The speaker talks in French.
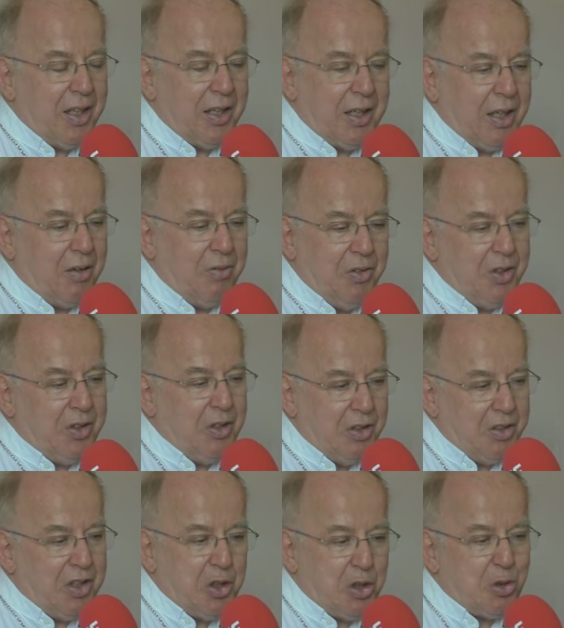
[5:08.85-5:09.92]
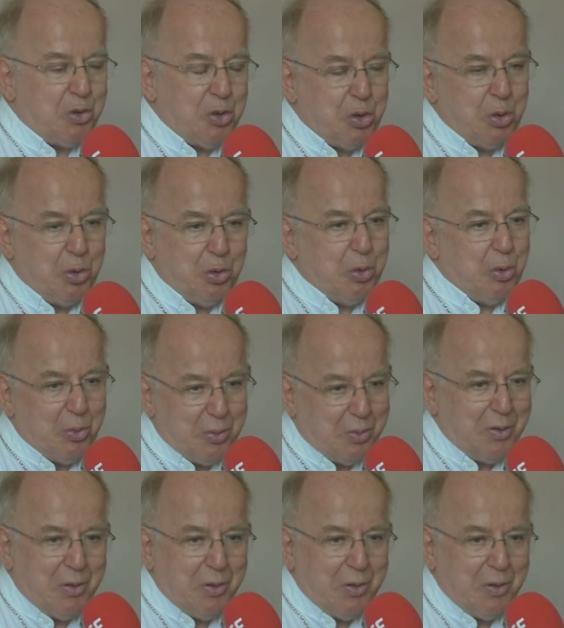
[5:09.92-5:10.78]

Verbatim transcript: et qu'elle vit d'un échange de dons.